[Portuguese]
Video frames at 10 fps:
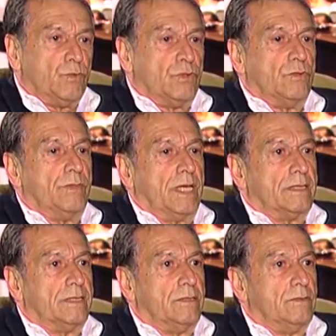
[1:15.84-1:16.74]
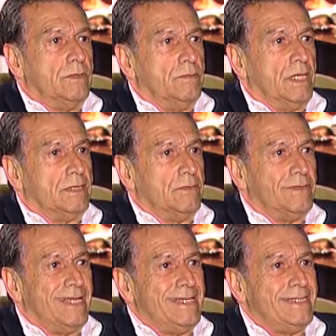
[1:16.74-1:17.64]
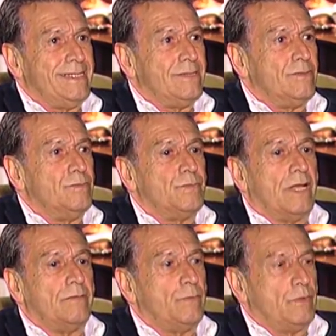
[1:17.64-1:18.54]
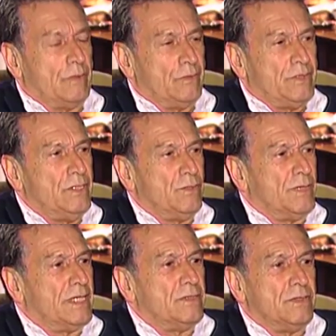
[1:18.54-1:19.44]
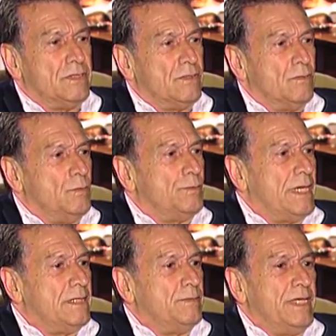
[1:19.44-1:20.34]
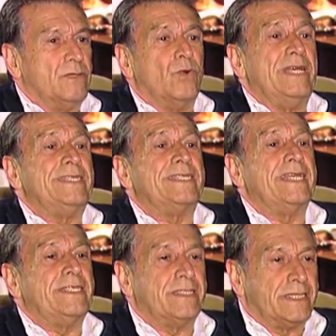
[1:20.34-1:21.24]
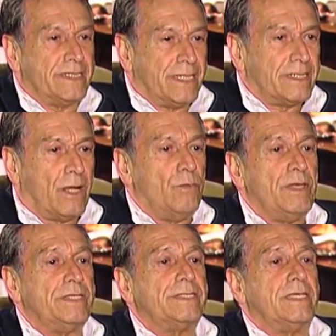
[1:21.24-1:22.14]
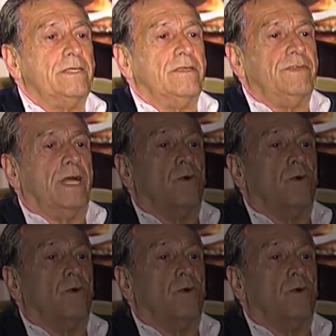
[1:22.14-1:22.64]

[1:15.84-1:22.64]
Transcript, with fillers: muito no Brasil. E o Brasil está tá, eu, eu, sinto o Brasil assim como um país meio adolescente ainda. Está começando a virar